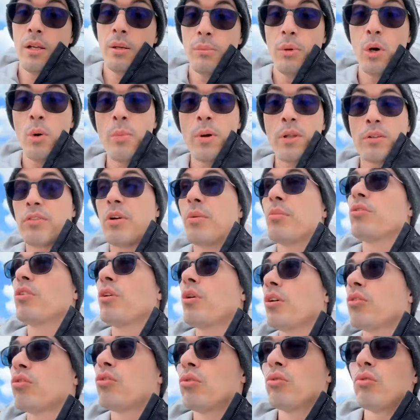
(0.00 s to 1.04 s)
Bom, mas vamos
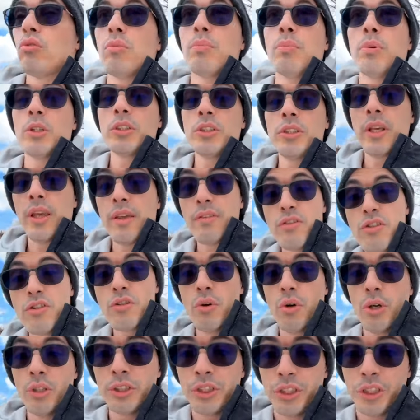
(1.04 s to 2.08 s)
ao assunto do podcast de
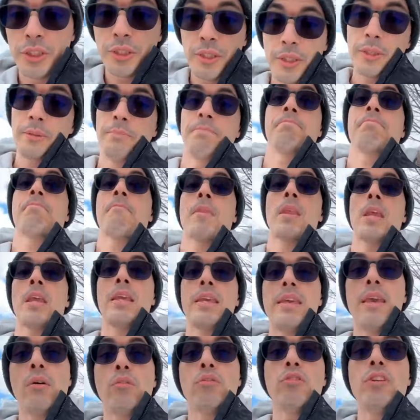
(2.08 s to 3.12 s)
hoje,
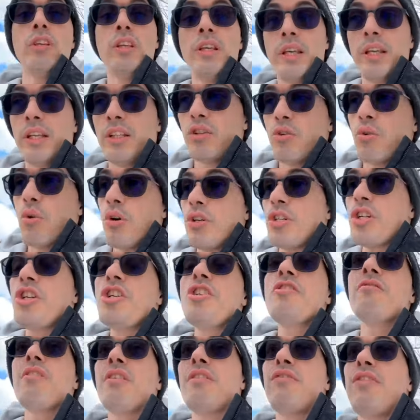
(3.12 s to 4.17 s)
que é o seguinte, hoje a
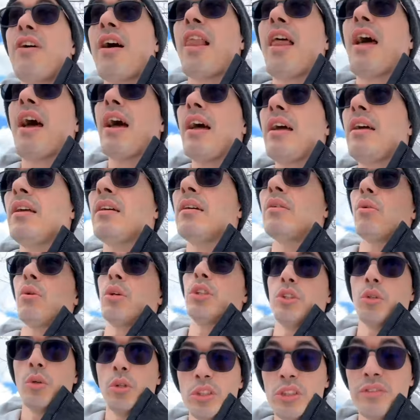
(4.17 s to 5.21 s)
gente vai falar,
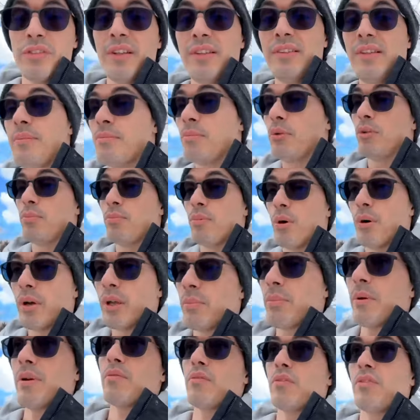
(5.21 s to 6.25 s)
hoje, hoje vai ser muito bom,
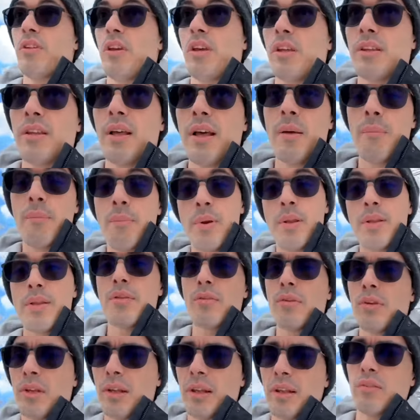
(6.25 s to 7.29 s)
hein, para você que tá
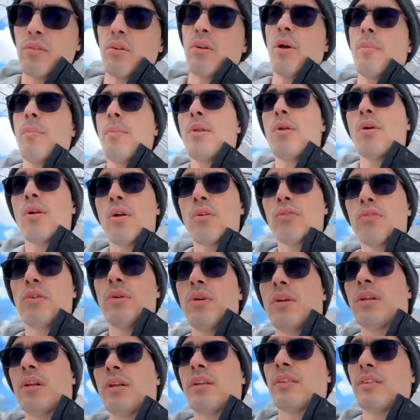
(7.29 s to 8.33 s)
aprendendo inglês ou quer melhorar o
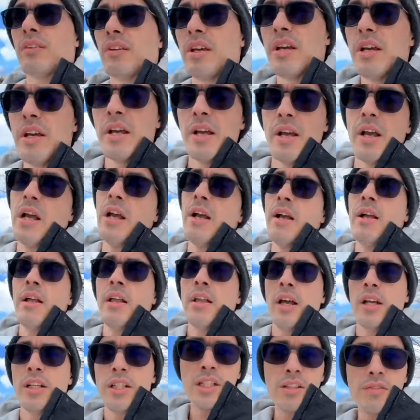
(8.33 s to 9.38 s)
seu inglês.
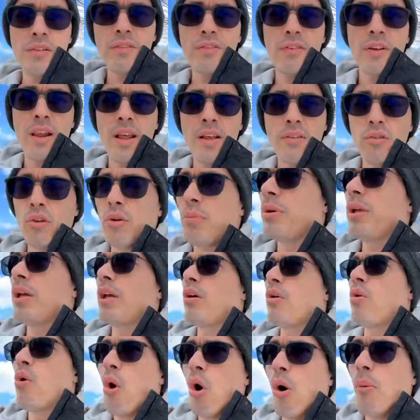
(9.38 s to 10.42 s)
A gente vai falar sobre
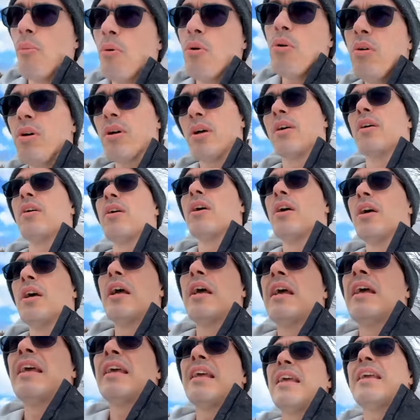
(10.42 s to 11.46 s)
como
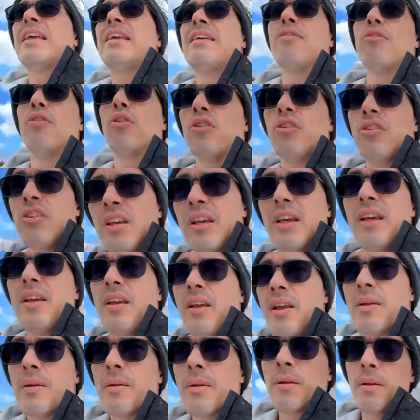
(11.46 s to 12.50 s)
que você
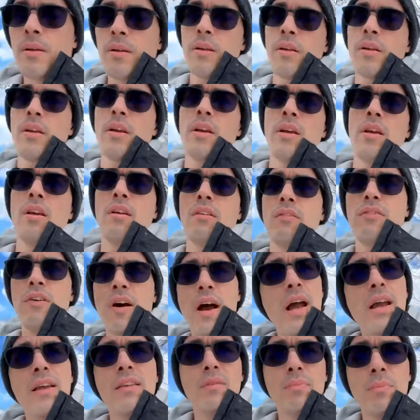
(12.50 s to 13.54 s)

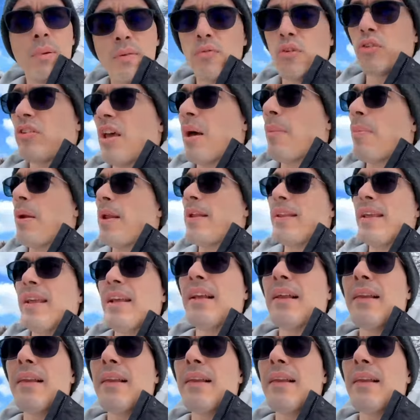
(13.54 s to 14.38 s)
faz para você aprender